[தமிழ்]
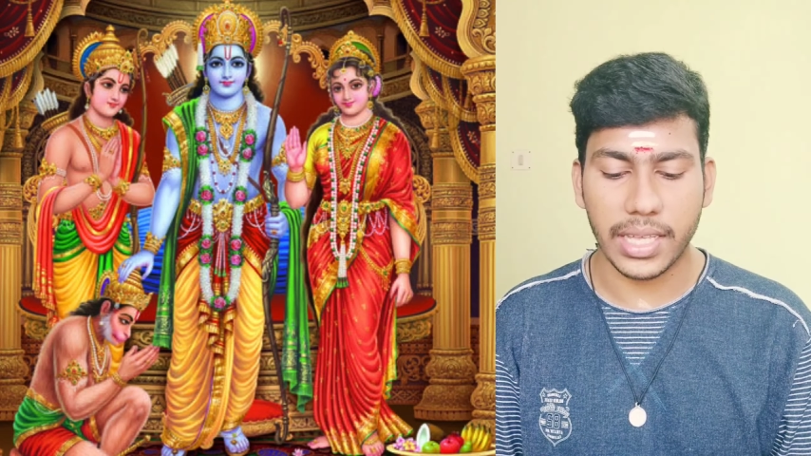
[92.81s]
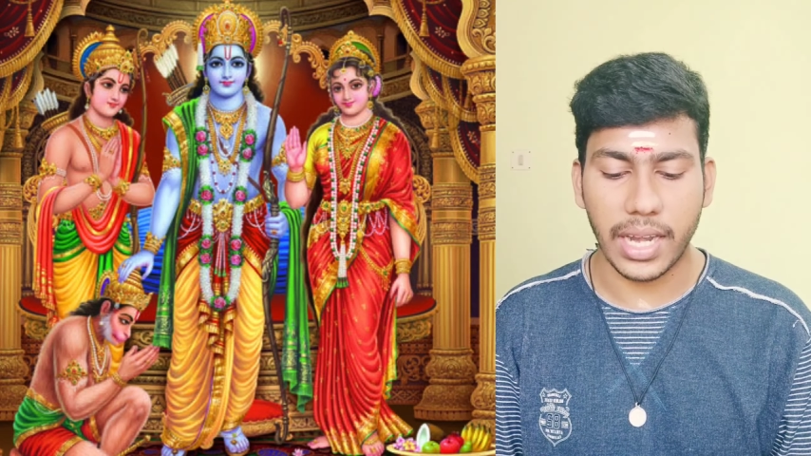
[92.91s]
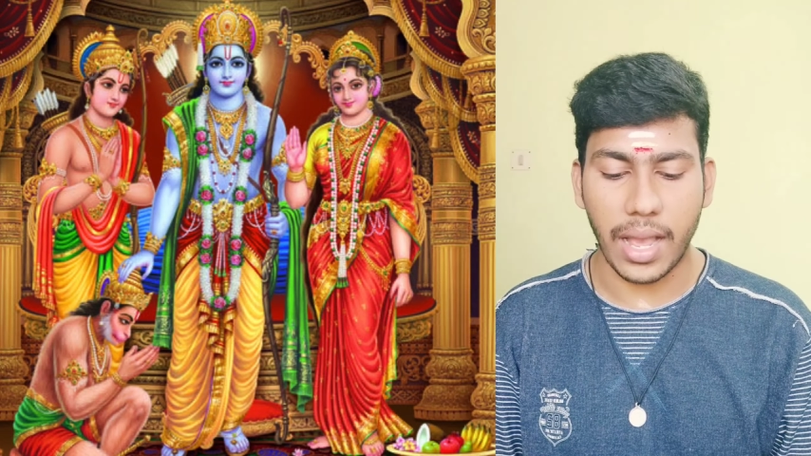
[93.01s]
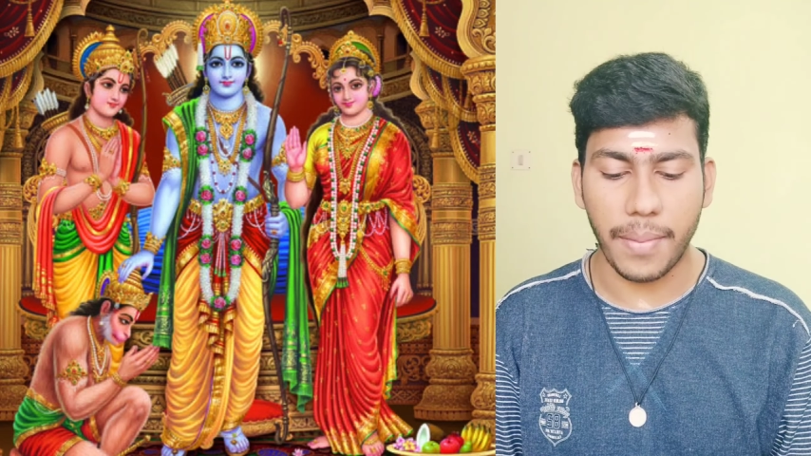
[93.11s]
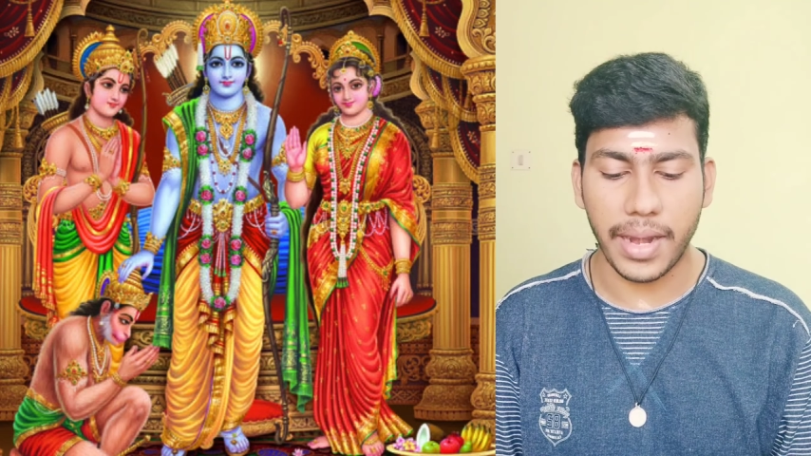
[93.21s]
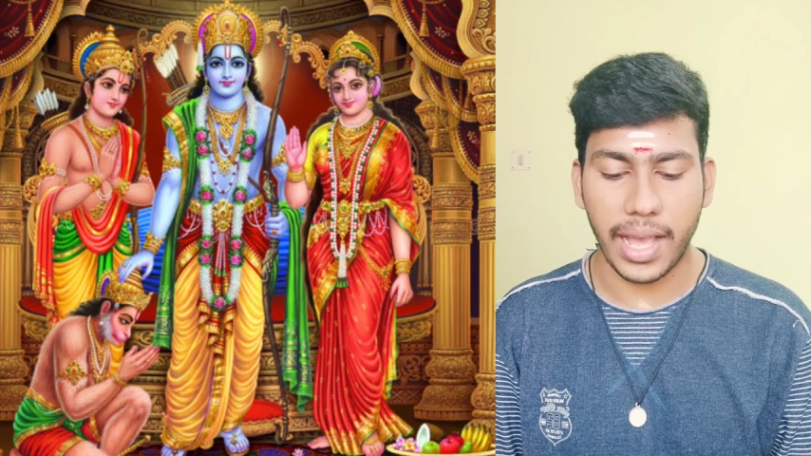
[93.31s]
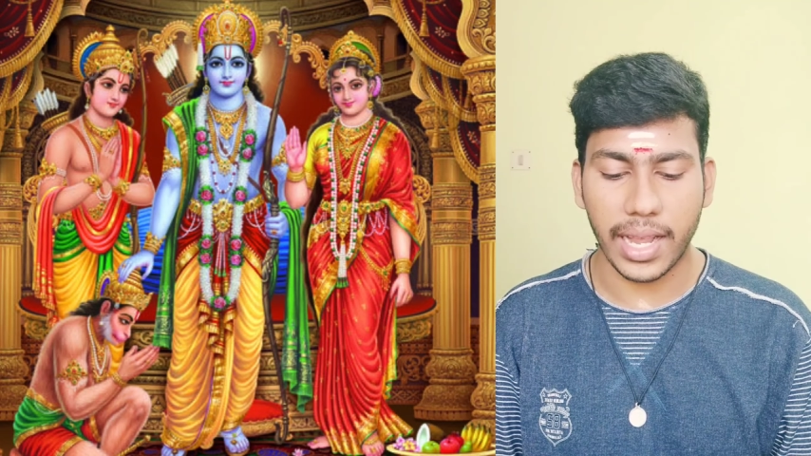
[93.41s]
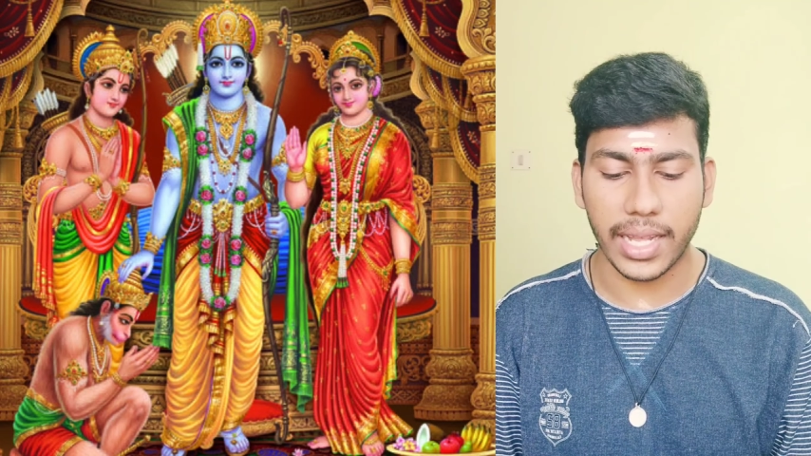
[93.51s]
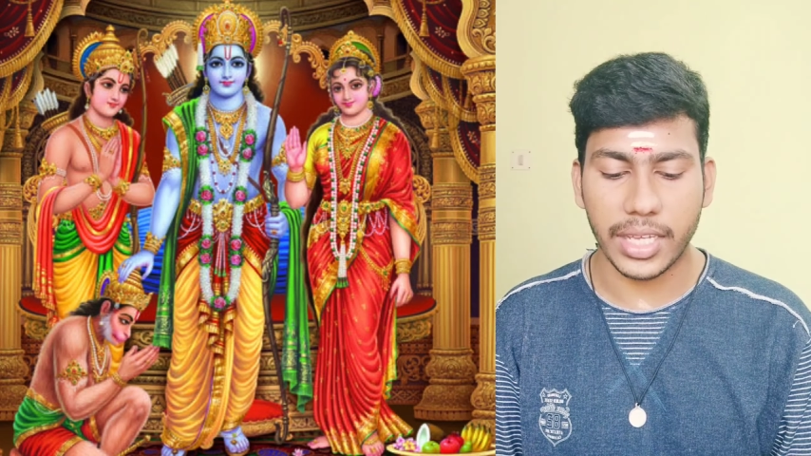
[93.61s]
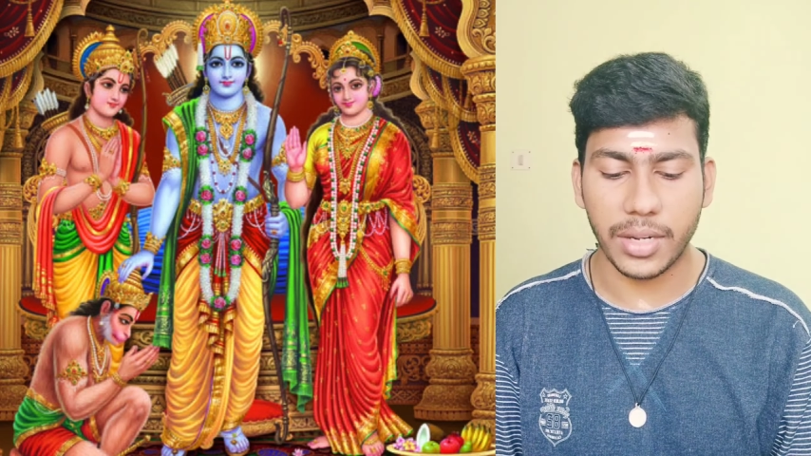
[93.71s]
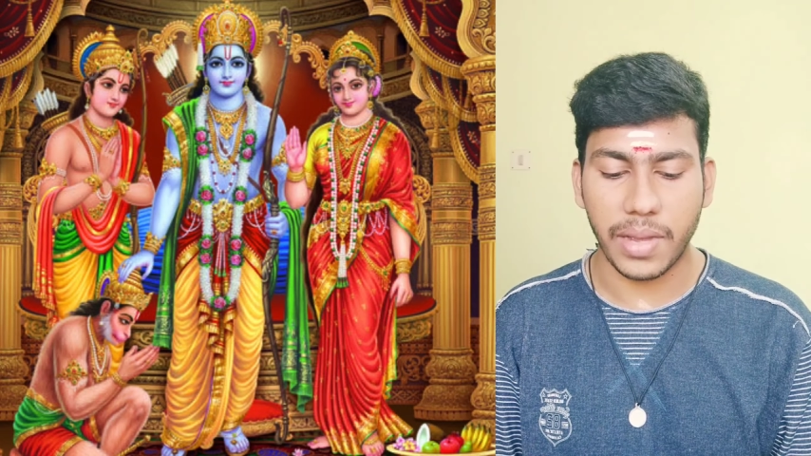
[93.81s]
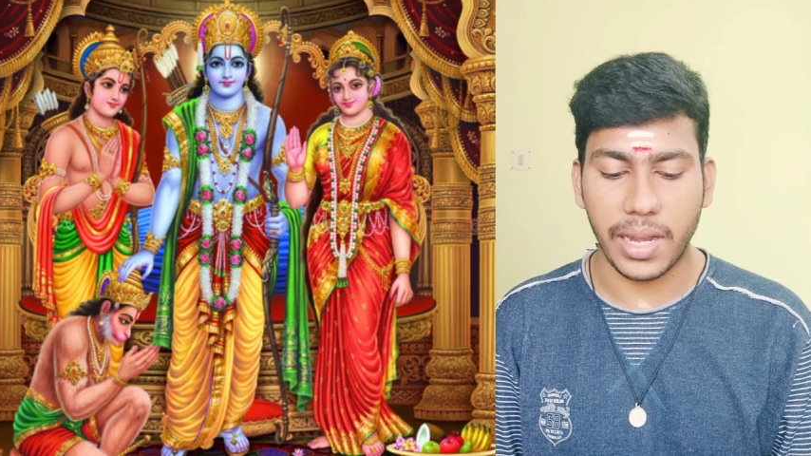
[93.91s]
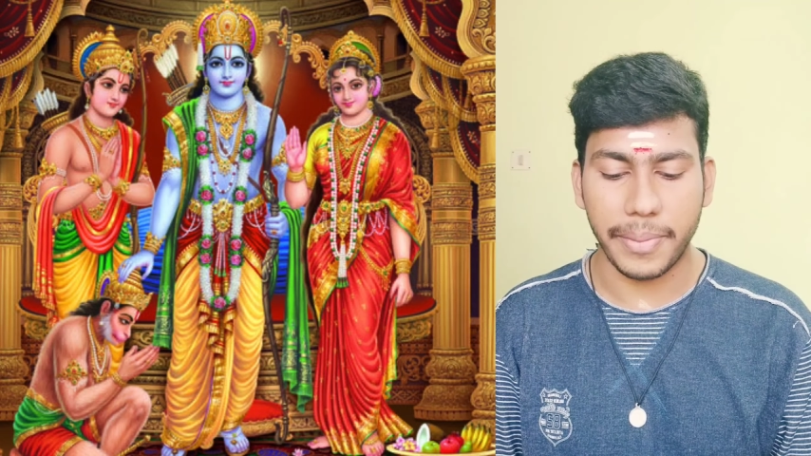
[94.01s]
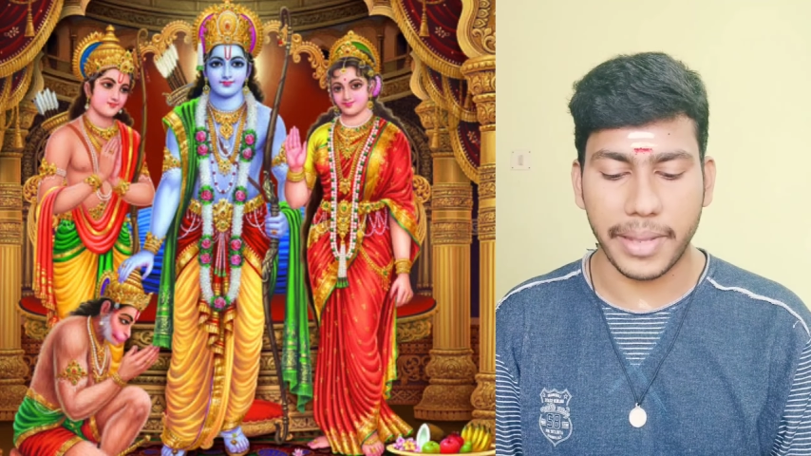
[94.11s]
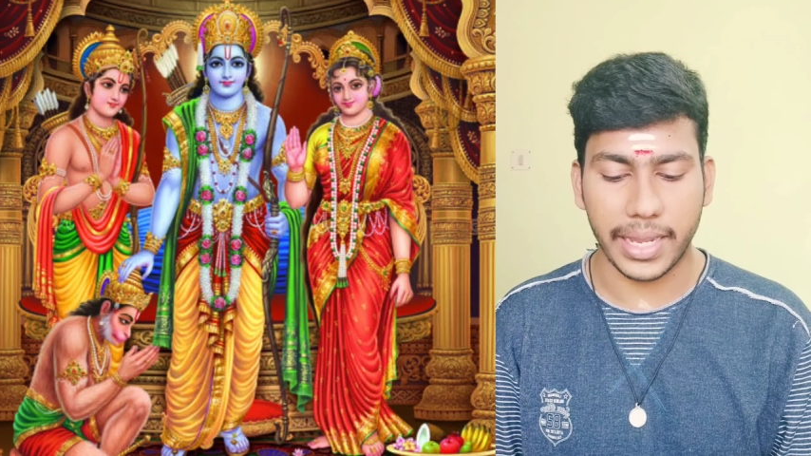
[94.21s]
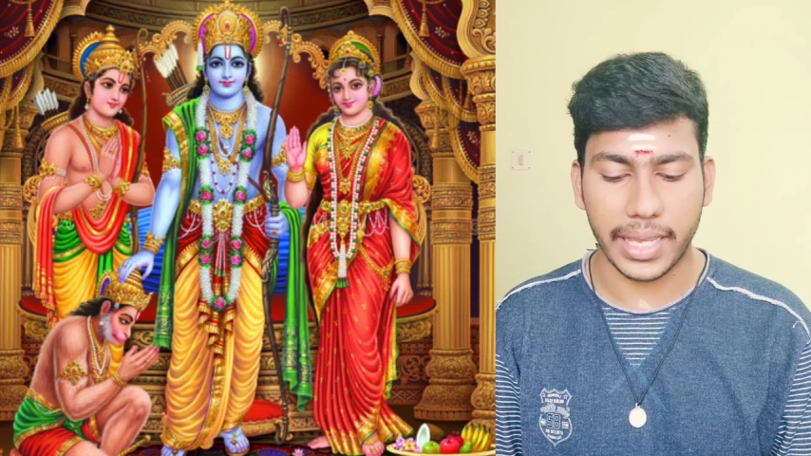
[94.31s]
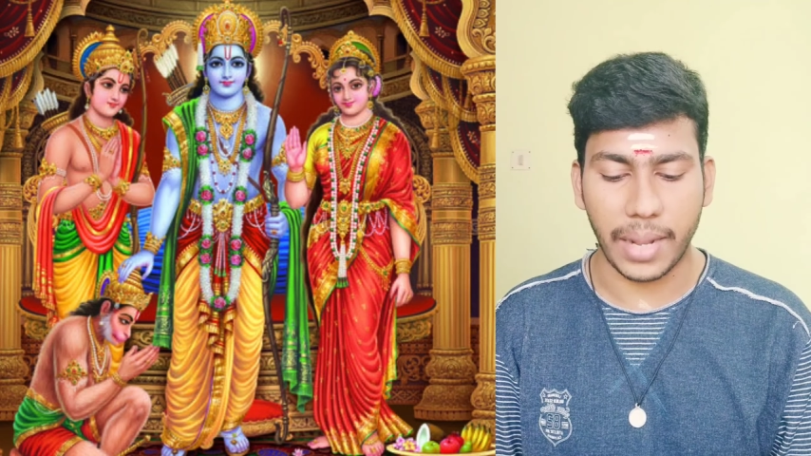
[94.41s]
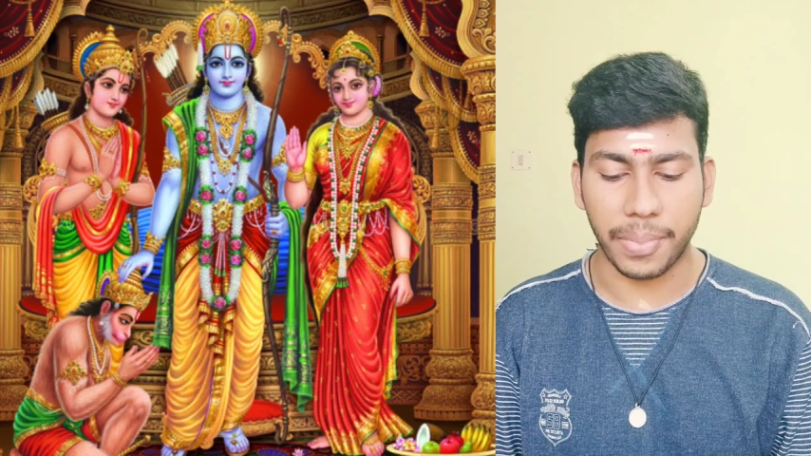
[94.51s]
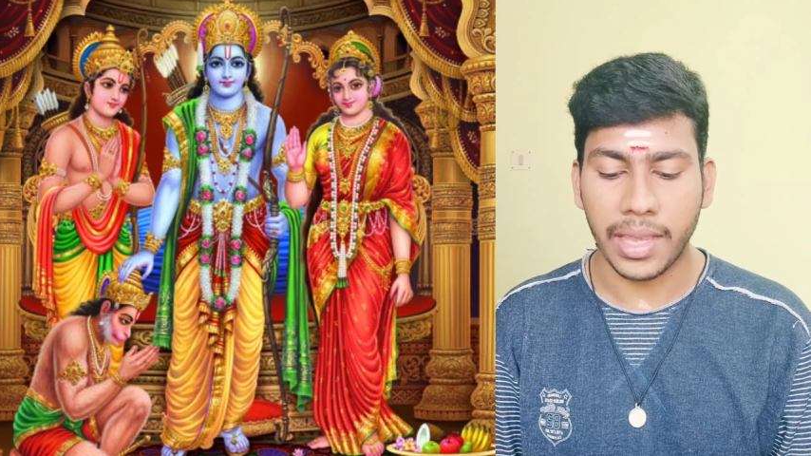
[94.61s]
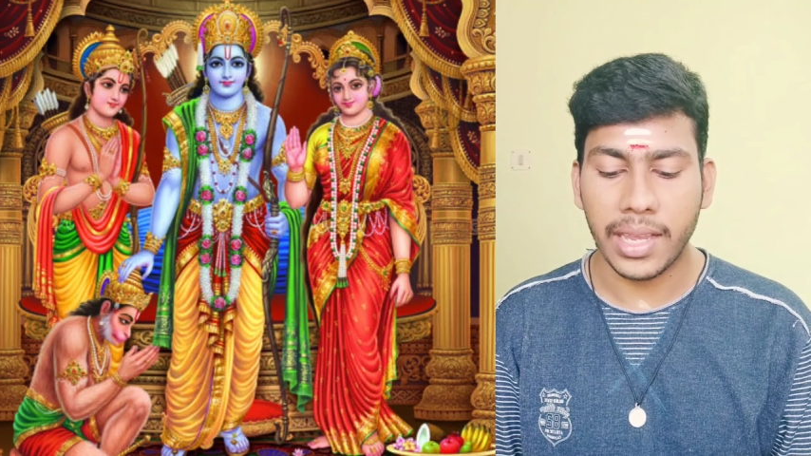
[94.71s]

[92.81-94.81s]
ராமனாக திருமால் பிறக்கிறான்